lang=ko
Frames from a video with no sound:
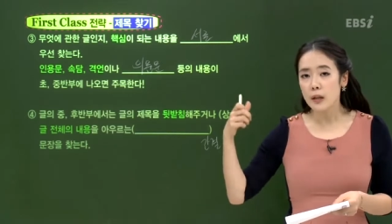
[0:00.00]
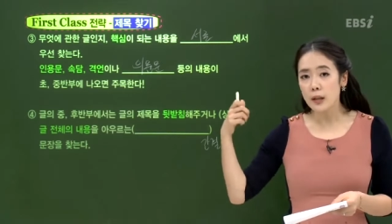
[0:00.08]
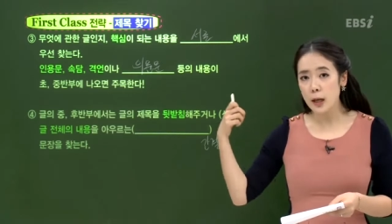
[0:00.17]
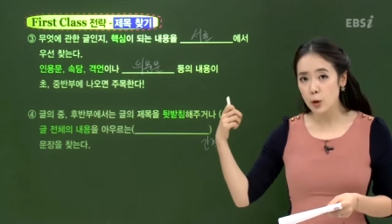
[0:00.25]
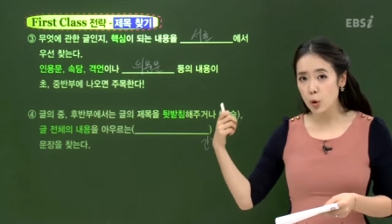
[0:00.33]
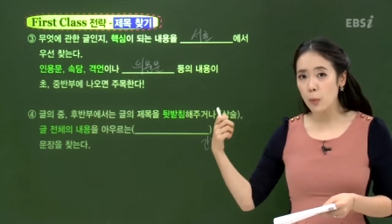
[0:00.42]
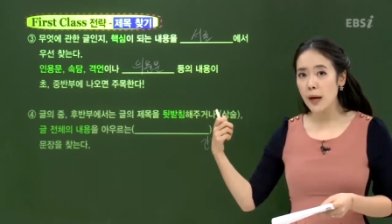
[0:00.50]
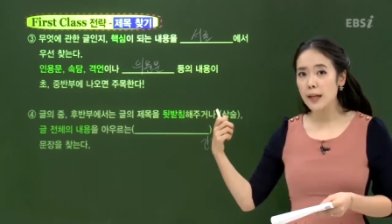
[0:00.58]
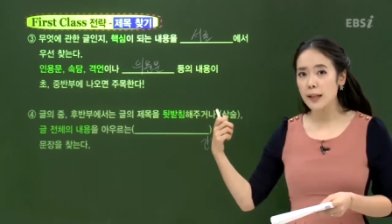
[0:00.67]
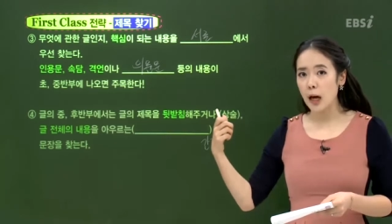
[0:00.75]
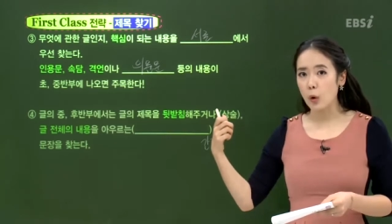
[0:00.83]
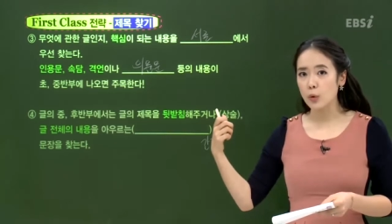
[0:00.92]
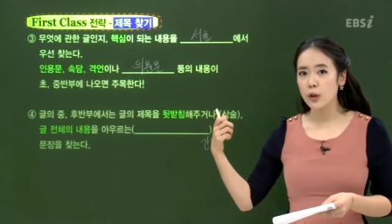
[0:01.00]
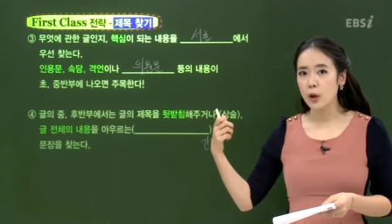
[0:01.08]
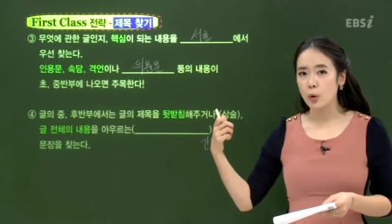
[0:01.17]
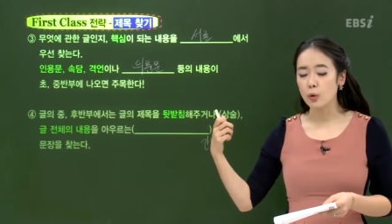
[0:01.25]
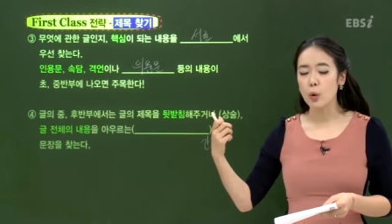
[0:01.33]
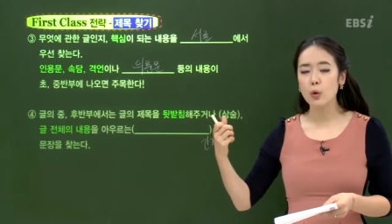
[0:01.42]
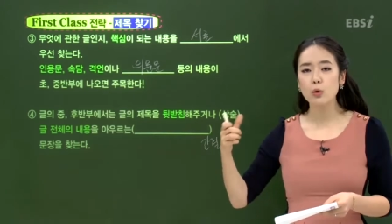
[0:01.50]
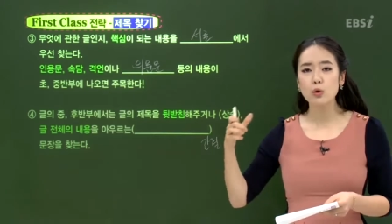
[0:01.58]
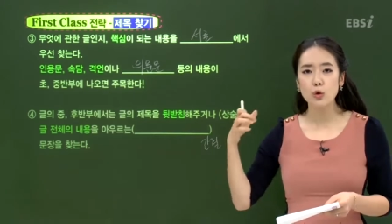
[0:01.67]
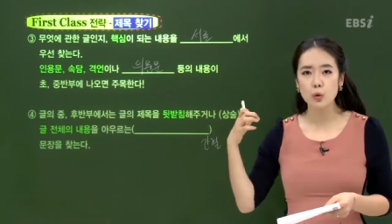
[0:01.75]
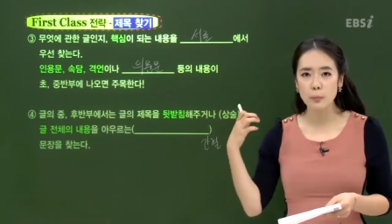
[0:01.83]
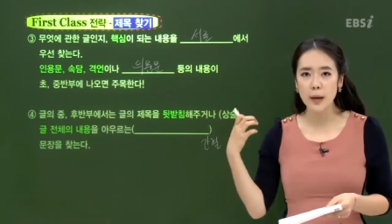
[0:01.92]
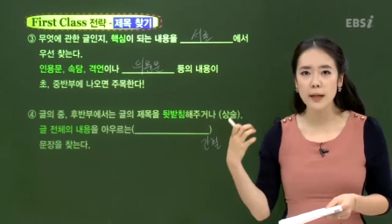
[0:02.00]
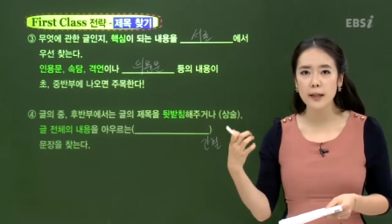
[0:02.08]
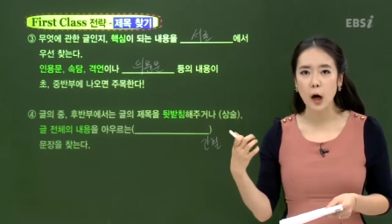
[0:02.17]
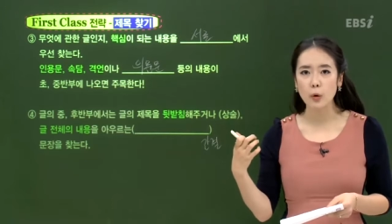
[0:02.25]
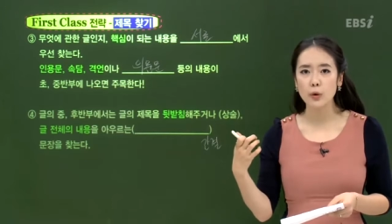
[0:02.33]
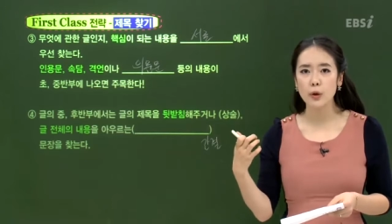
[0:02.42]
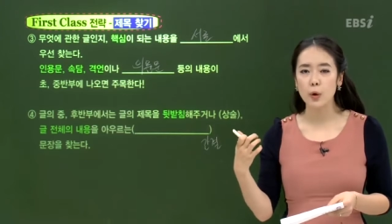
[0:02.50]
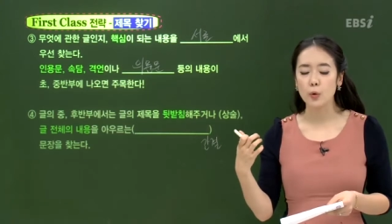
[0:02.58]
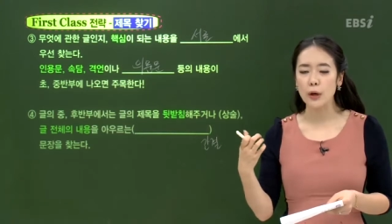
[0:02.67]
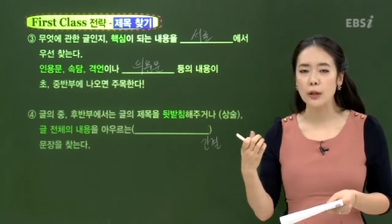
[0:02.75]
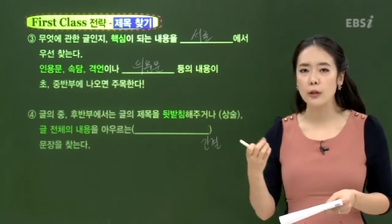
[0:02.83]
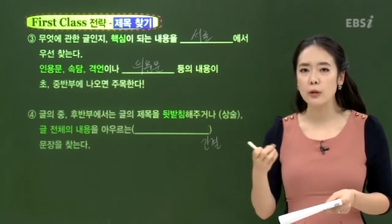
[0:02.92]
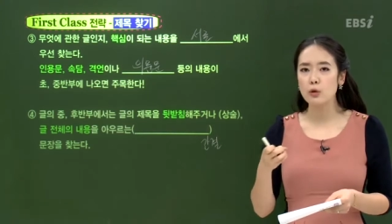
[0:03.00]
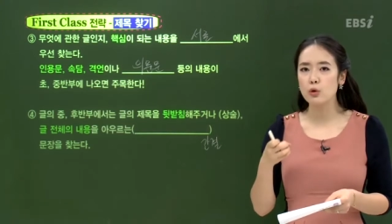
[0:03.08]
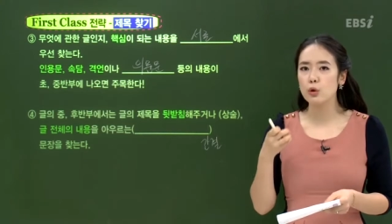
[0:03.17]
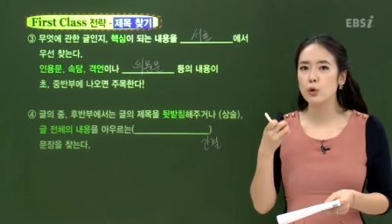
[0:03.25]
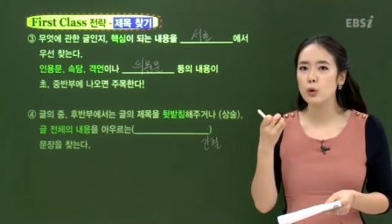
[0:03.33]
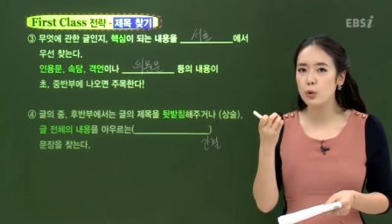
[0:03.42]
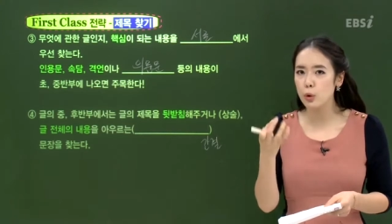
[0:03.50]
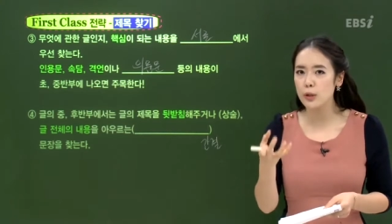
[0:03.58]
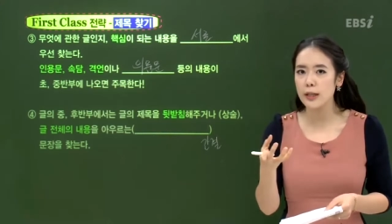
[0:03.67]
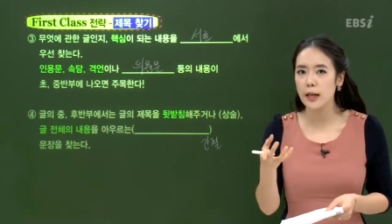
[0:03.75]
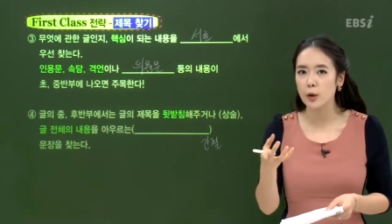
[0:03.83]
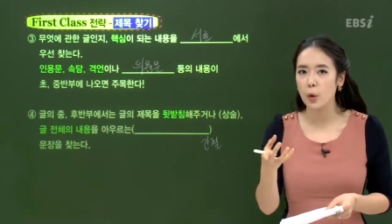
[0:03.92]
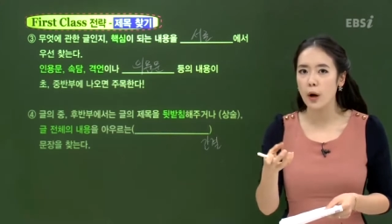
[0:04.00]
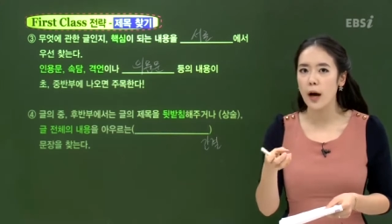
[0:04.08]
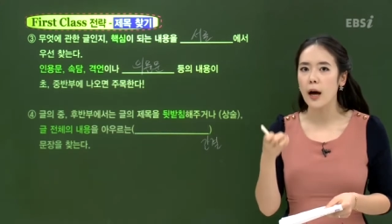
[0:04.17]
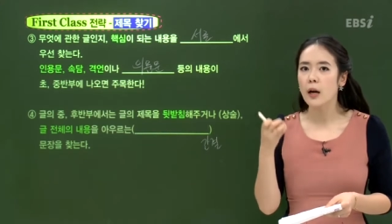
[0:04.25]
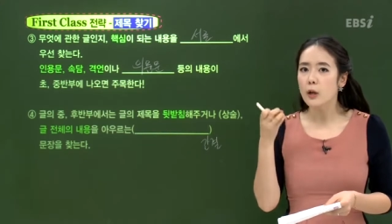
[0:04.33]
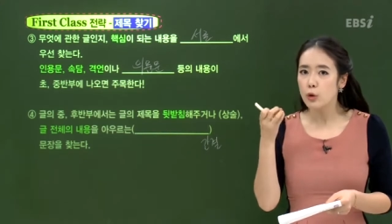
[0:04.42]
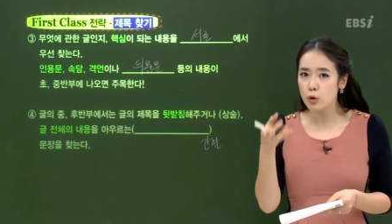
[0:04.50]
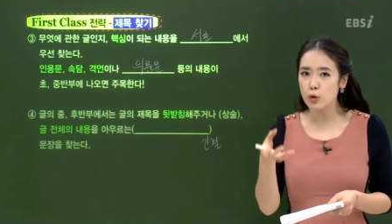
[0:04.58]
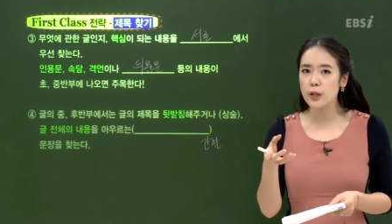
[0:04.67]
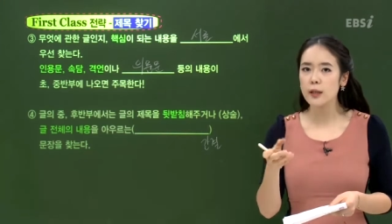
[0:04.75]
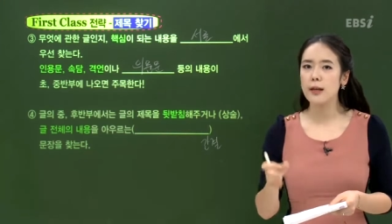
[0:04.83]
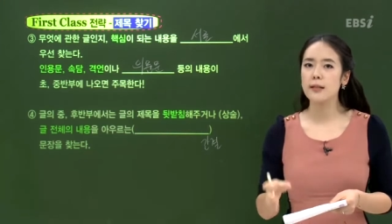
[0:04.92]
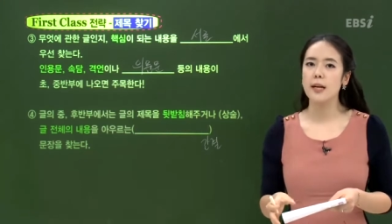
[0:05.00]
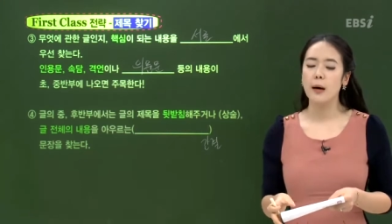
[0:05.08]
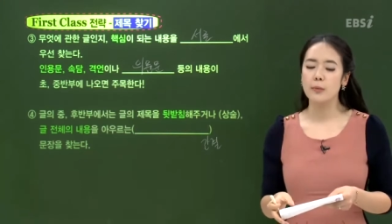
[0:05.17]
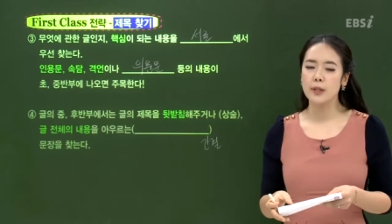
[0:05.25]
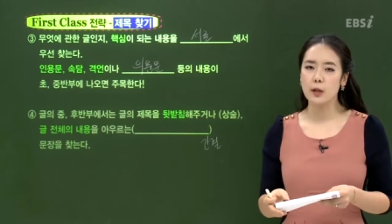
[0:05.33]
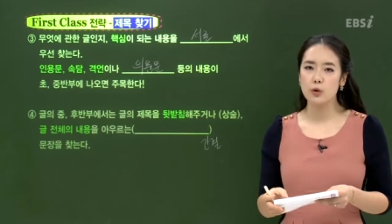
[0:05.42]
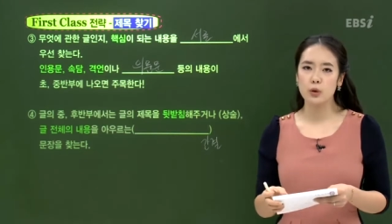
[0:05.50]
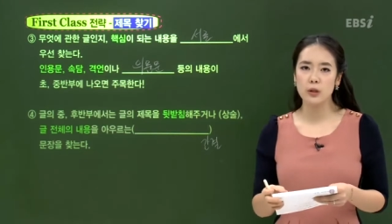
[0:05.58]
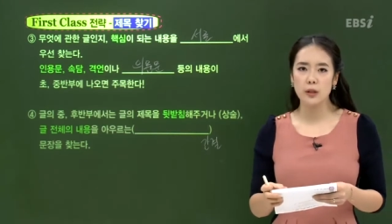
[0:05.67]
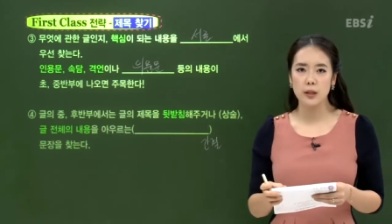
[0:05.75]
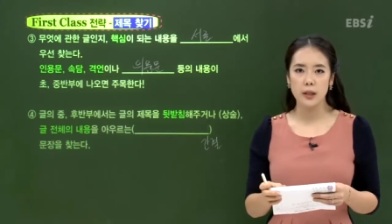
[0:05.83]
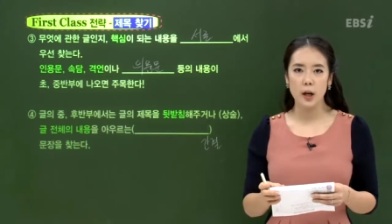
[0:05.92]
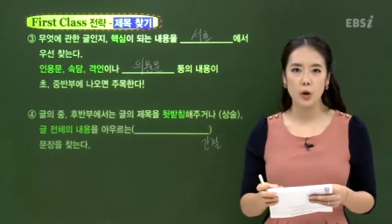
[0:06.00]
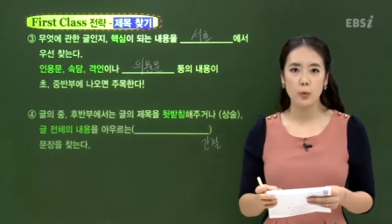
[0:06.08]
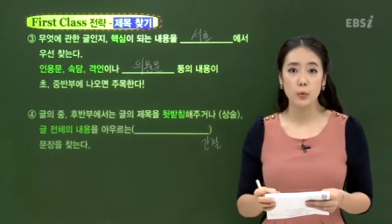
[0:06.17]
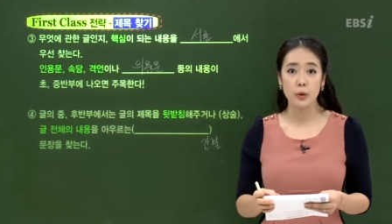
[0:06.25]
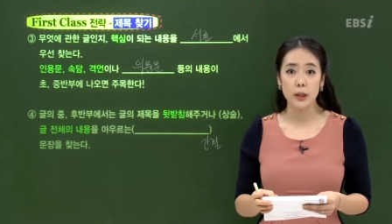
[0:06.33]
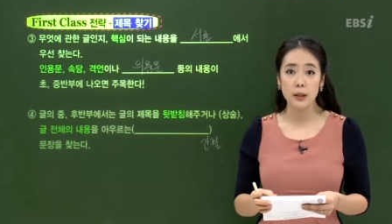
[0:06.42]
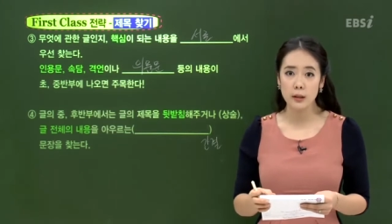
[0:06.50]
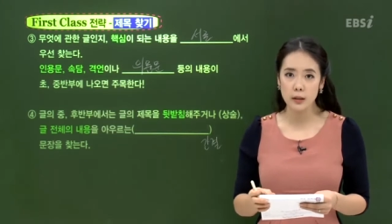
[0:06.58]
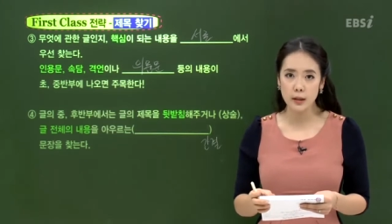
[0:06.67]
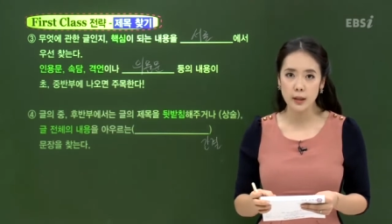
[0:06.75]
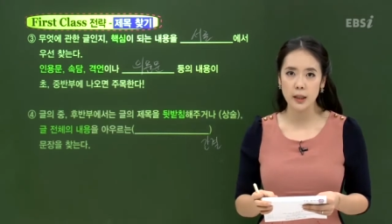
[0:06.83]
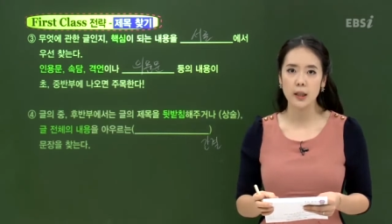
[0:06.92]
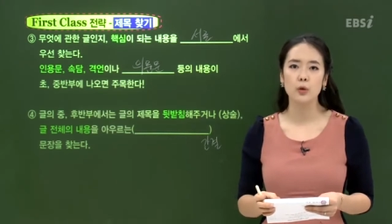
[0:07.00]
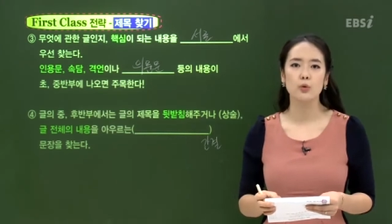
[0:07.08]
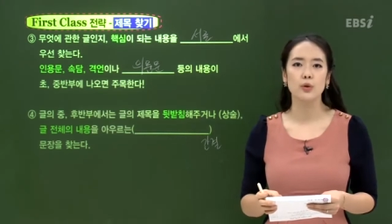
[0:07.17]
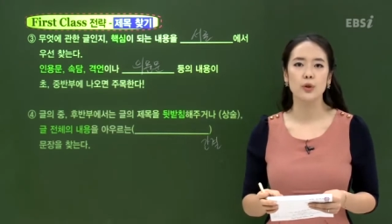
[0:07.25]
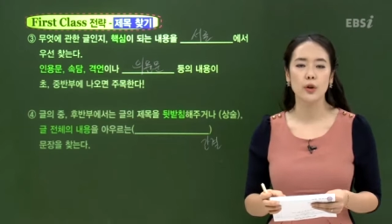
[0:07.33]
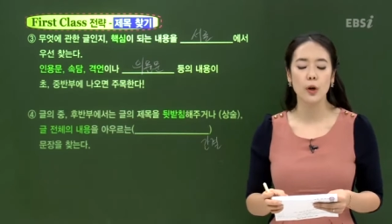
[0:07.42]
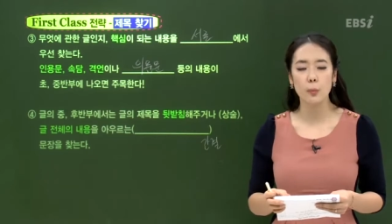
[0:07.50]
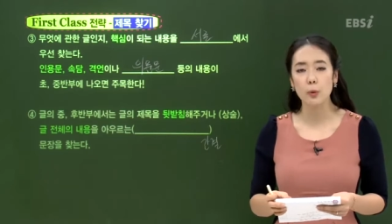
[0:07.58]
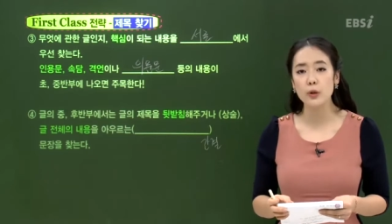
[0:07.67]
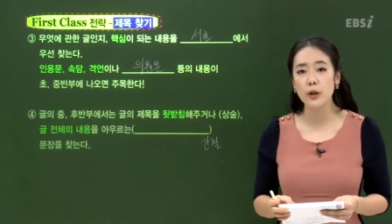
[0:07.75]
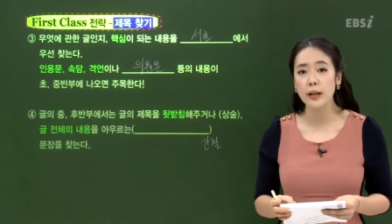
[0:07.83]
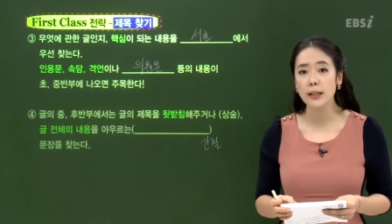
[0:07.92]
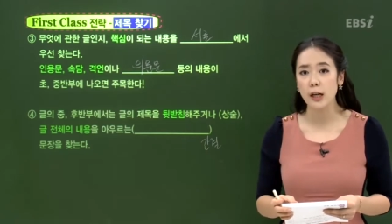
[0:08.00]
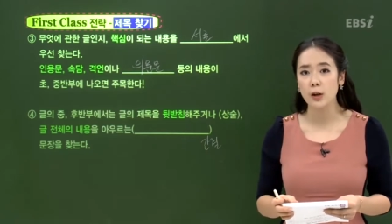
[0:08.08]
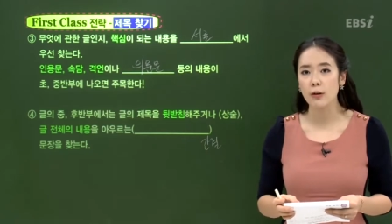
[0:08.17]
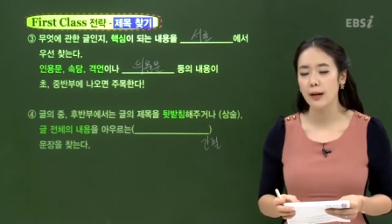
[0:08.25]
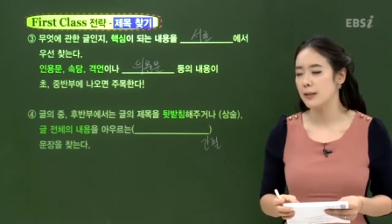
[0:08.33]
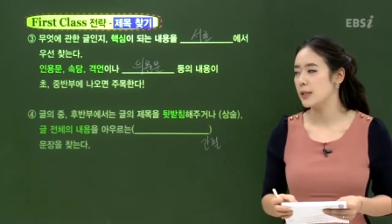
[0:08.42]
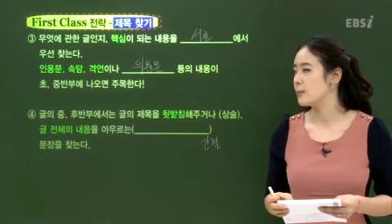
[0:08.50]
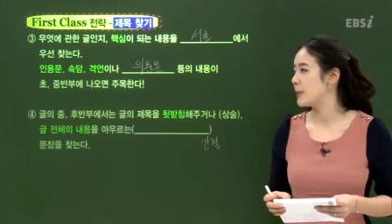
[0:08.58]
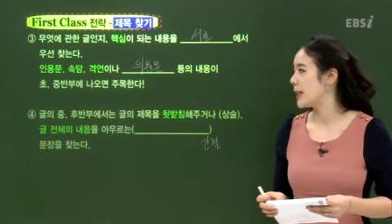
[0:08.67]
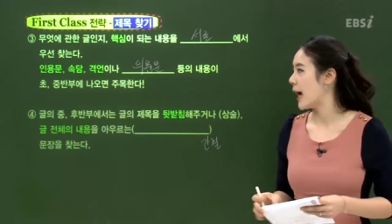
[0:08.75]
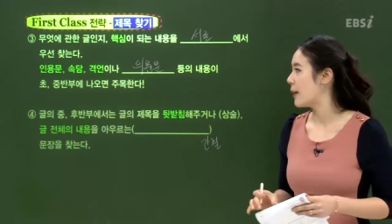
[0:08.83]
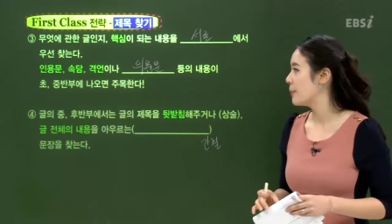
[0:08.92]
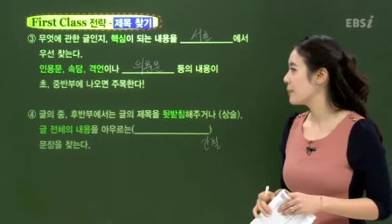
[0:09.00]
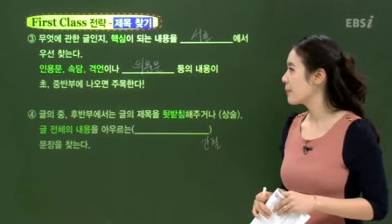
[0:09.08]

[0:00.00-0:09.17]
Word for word: 글의 초반에 나오는 경우 혹은 중반에 나오는 경우에는 주요 소재라던가 주제까지 암시할 수 있으니까 여러분이 특히 눈여겨보셔야 될 것 같습니다.